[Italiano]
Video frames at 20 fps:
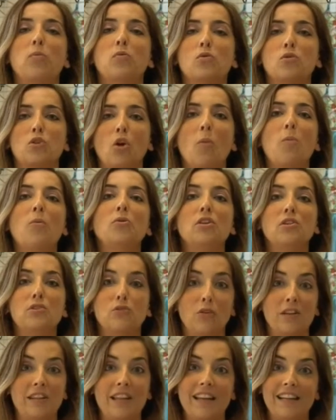uno scopo di
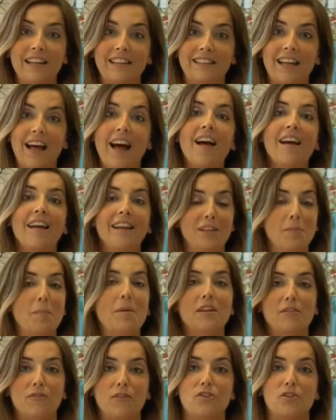solidarietà e di
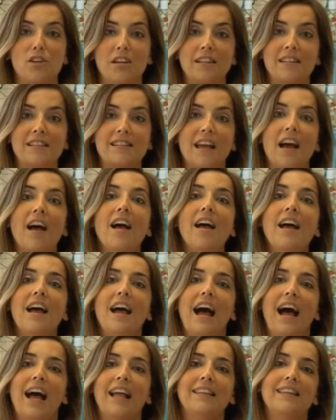beneficenza.
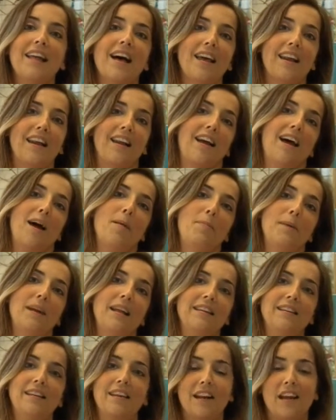Andare a
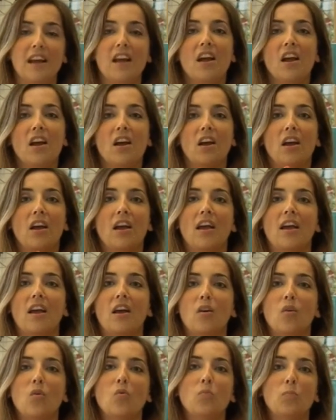prendere
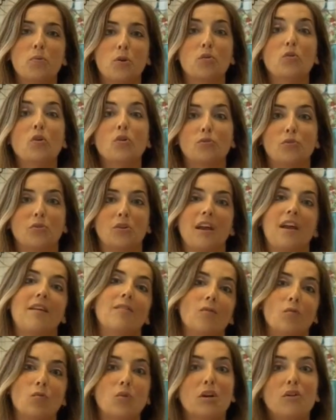eh, un prodotto che è
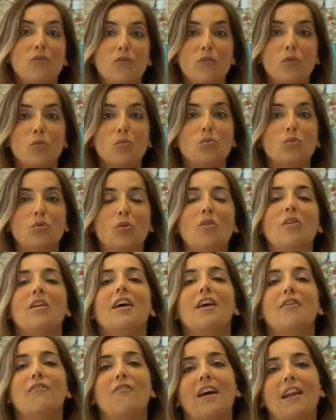un rifiuto
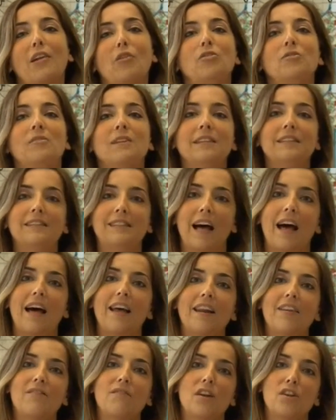e farlo
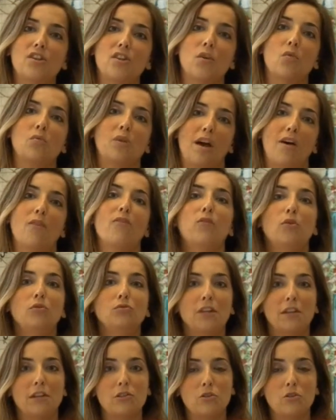diventare invece una fonte di